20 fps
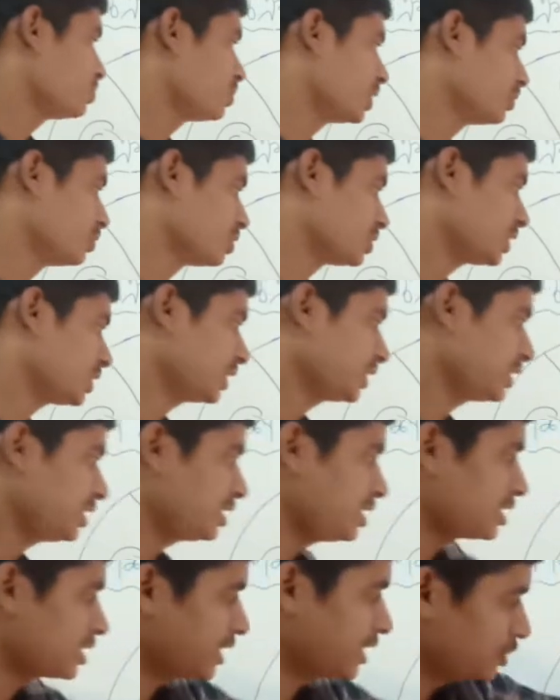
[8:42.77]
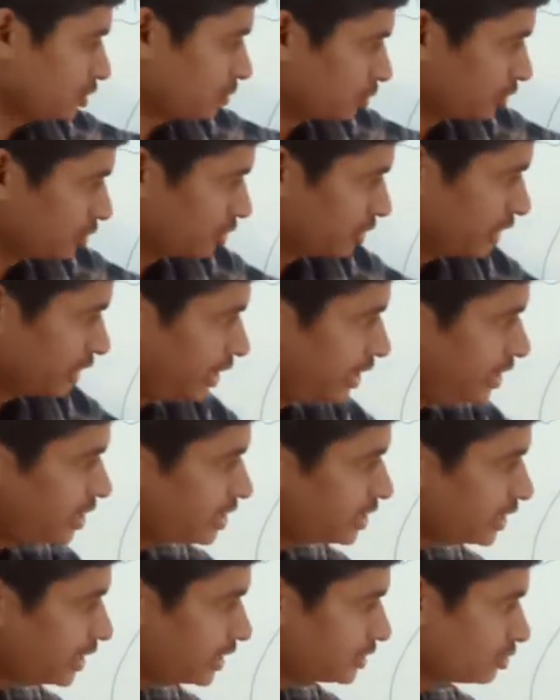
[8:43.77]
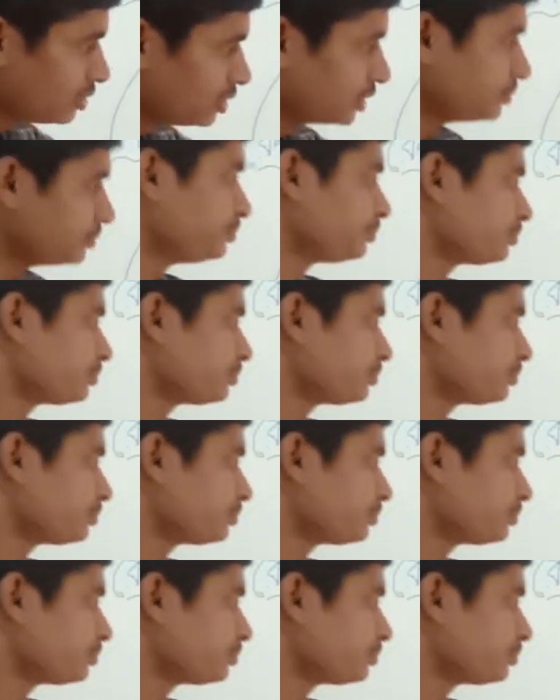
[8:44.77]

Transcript: ওয়ান দশার কী কী কার্যপদ্ধতি এই এই কাজগুলো